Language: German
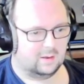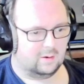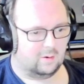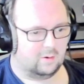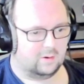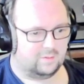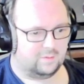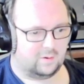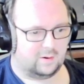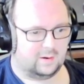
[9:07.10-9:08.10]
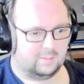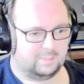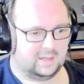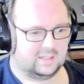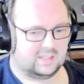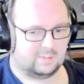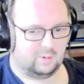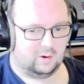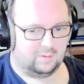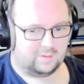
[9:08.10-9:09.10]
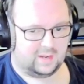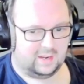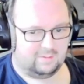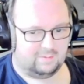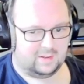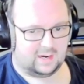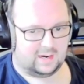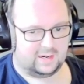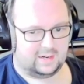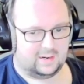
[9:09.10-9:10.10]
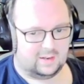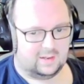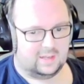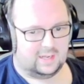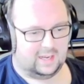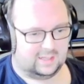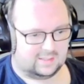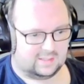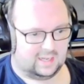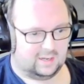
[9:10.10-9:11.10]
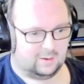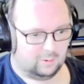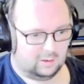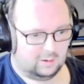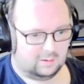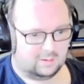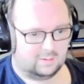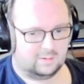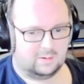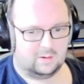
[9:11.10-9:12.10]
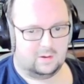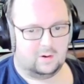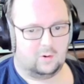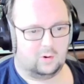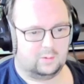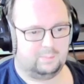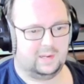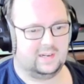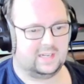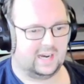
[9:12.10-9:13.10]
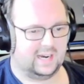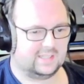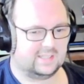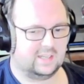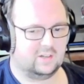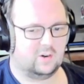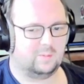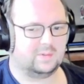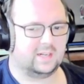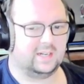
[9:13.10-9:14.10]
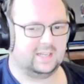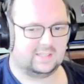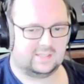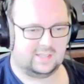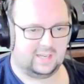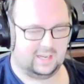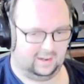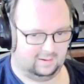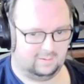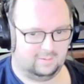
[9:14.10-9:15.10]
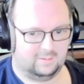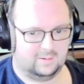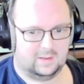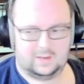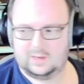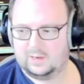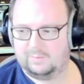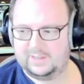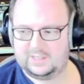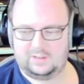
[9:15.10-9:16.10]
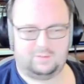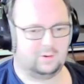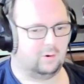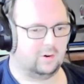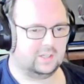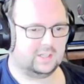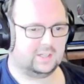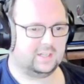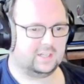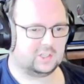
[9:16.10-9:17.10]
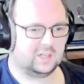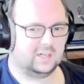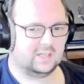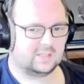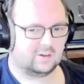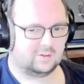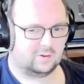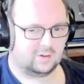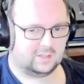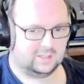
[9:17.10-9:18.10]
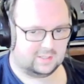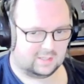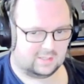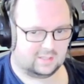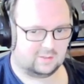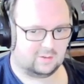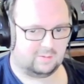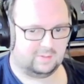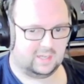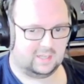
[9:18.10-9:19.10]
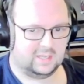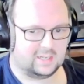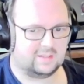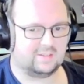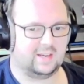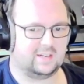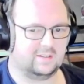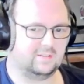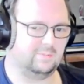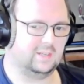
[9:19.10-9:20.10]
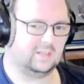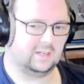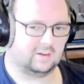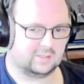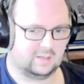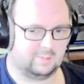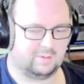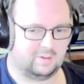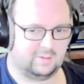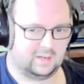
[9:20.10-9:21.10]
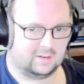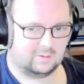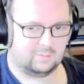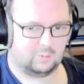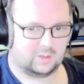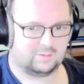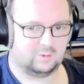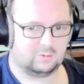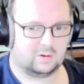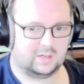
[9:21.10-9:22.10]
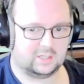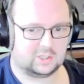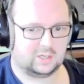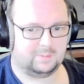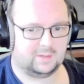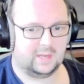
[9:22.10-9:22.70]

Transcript: Und von Pin 12 gehen wir an SD0. Und Pin 13 kommt an SCL. Wichtig für euch an der Stelle ist auch noch, dieser Sensor, wie er hier gezeigt ist, wie ich ihn auch selber verwende und wo das Foto auch herstammt,